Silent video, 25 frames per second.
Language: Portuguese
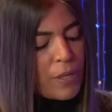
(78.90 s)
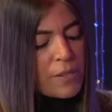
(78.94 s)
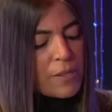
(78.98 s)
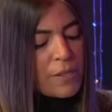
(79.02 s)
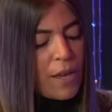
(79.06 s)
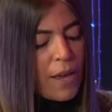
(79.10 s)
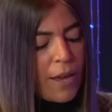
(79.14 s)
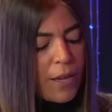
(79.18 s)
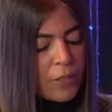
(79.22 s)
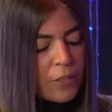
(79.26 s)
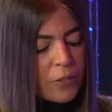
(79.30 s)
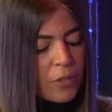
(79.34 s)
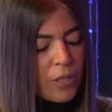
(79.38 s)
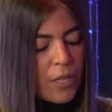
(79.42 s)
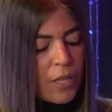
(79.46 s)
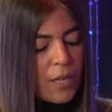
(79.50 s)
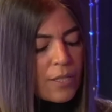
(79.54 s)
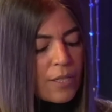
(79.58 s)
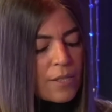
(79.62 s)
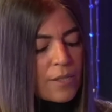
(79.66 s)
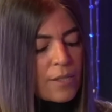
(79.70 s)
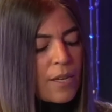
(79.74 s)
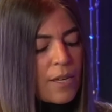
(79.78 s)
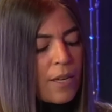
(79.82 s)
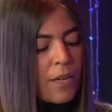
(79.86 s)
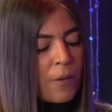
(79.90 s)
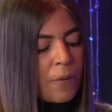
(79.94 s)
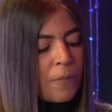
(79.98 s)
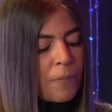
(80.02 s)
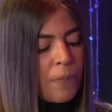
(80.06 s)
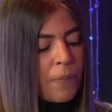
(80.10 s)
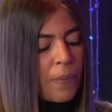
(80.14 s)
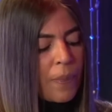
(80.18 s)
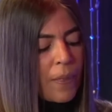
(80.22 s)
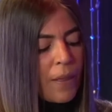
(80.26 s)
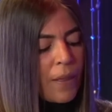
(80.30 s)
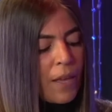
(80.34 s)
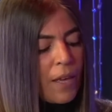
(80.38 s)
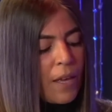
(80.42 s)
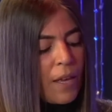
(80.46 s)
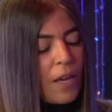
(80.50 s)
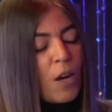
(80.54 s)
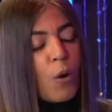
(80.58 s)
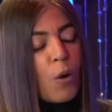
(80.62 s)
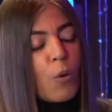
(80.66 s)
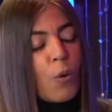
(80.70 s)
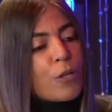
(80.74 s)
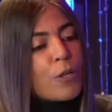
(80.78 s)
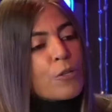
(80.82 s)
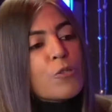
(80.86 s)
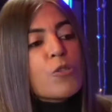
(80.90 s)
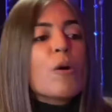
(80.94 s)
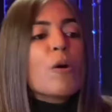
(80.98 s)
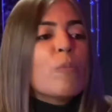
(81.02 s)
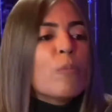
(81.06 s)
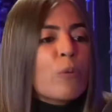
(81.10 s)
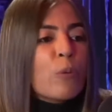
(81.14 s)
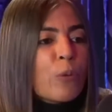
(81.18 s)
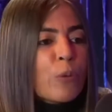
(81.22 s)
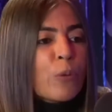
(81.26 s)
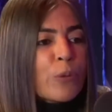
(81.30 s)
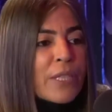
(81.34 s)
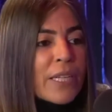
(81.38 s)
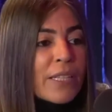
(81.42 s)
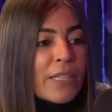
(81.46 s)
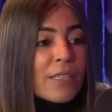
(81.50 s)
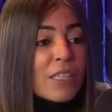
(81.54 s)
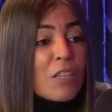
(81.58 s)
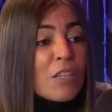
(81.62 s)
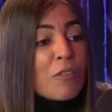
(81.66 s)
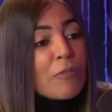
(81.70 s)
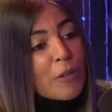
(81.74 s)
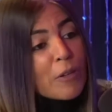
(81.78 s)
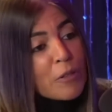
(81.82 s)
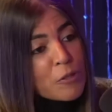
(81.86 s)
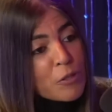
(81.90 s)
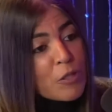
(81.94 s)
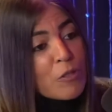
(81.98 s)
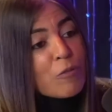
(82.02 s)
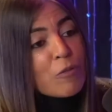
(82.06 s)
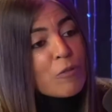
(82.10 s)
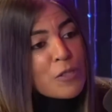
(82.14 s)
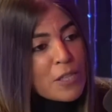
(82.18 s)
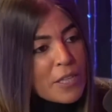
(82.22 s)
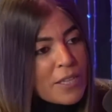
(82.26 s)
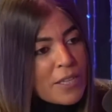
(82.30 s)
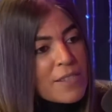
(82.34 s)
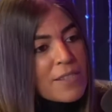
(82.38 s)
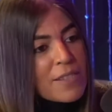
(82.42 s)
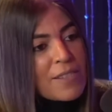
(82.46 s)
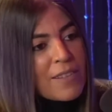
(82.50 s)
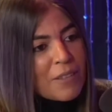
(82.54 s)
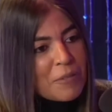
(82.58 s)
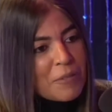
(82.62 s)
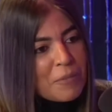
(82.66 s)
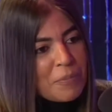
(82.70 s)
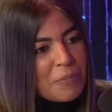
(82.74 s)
certo, que era assim: ou eu sou a Bruna e faço o que você quiser.